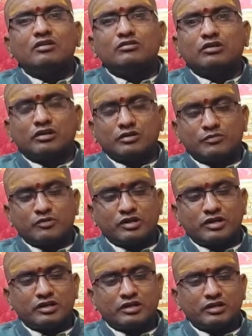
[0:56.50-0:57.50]

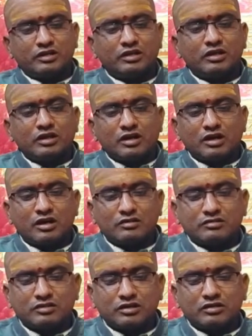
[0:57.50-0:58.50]
తొలగిపోవడానికి
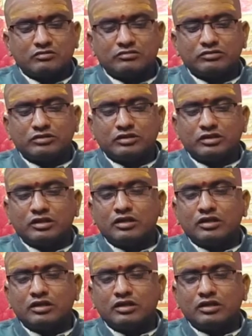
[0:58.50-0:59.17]
ఆస్కారం ఉంది